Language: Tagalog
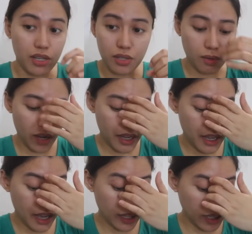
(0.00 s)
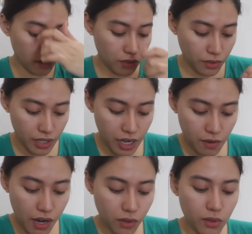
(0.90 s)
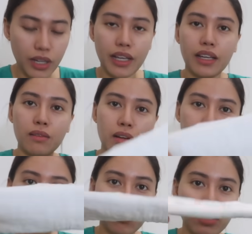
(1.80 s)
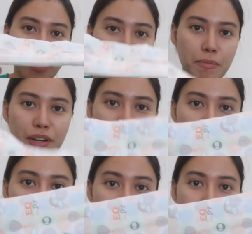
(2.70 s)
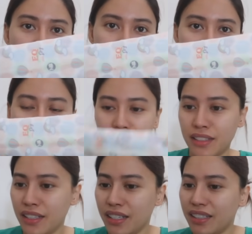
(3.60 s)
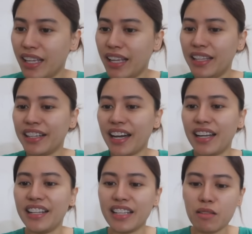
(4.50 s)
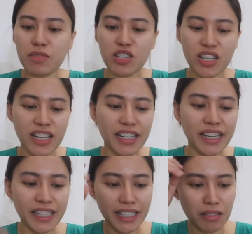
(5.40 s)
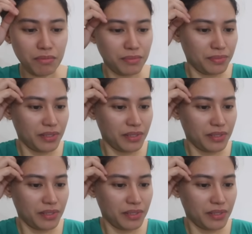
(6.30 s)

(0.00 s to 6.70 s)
So, ayan, ganun yung ginagawa ko uli. Gumagawa ko ng diaper ni Quick Quick. Dahil nagkakalat na naman siya ng lagim.